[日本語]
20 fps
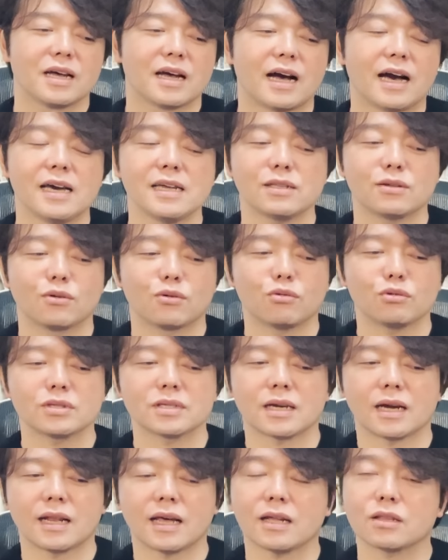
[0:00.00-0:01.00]
あえて起こ
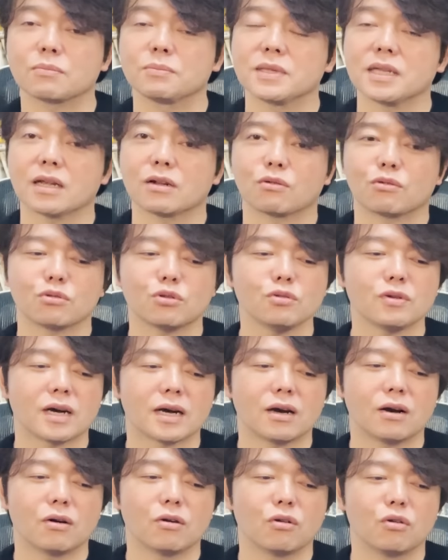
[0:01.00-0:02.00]
すかな、みたいなこと
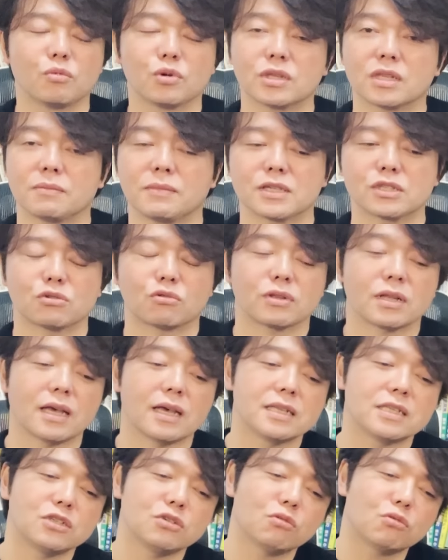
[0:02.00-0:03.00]
は思ってますの
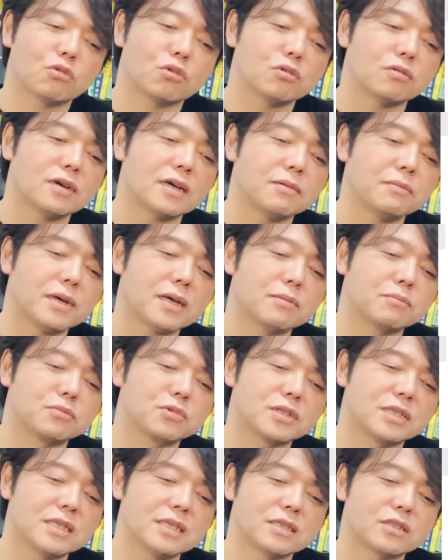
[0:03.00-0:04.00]
で、一応ここはまあ、
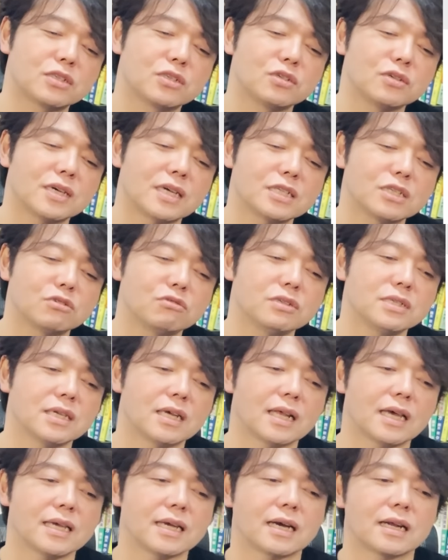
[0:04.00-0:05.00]
無事通過するん
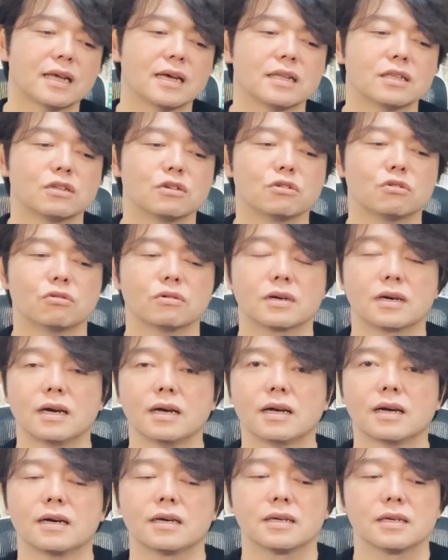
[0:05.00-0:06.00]
じゃないかなというの
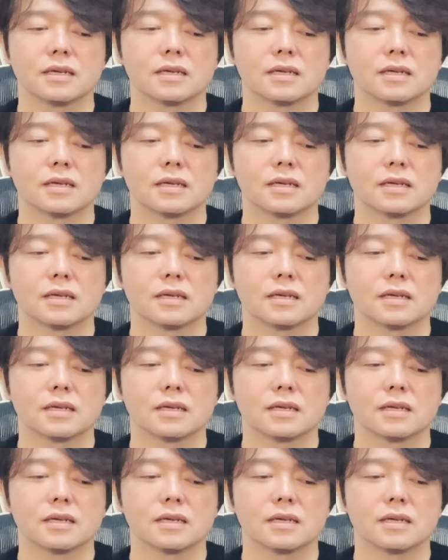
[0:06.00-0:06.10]
が、